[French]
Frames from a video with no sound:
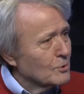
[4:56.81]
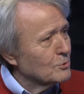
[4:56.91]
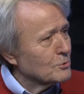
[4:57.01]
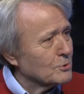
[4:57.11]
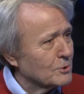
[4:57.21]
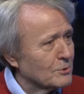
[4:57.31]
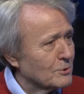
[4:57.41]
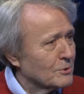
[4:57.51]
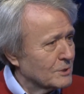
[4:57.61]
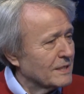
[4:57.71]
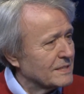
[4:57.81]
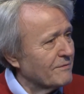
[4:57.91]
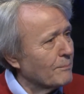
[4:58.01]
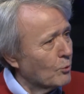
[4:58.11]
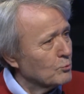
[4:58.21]
ce que ça,
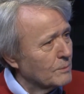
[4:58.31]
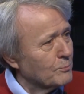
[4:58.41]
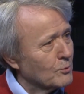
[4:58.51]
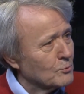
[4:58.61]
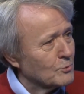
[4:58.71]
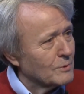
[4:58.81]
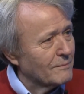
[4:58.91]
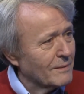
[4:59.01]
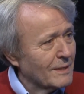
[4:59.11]
avait produit pour nous. Quoi.